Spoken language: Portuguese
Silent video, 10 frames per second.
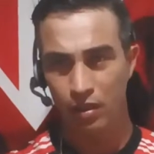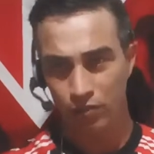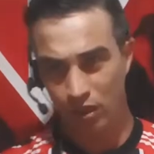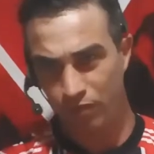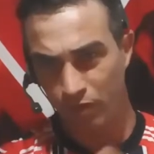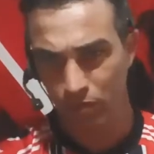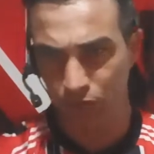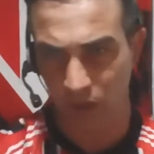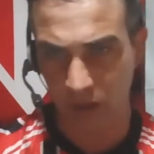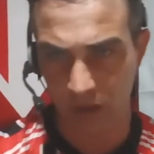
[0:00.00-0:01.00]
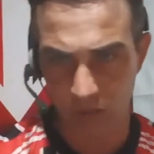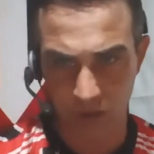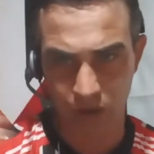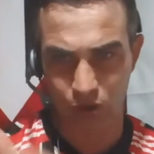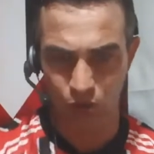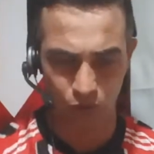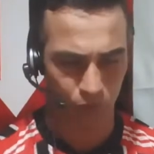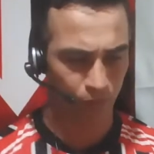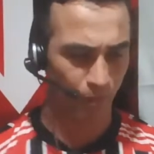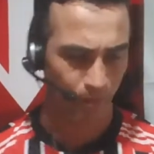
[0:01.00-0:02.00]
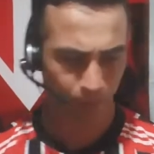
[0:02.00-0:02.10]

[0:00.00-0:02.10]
Já vamos falando desse jogo,